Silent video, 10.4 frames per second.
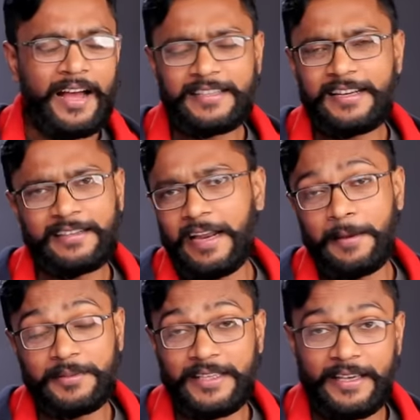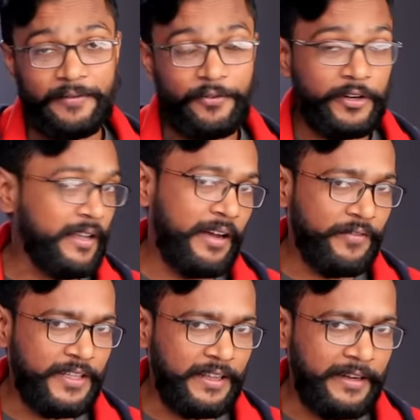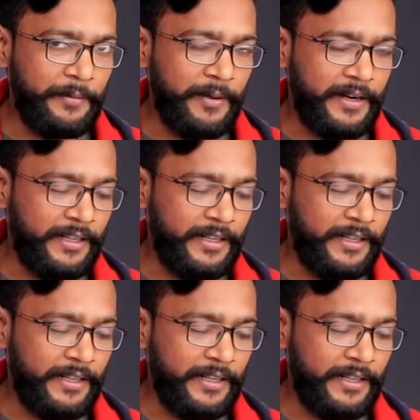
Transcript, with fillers: आजकल टाइप सी ईयरफोन की काफ़ी ज़्यादा डिमांड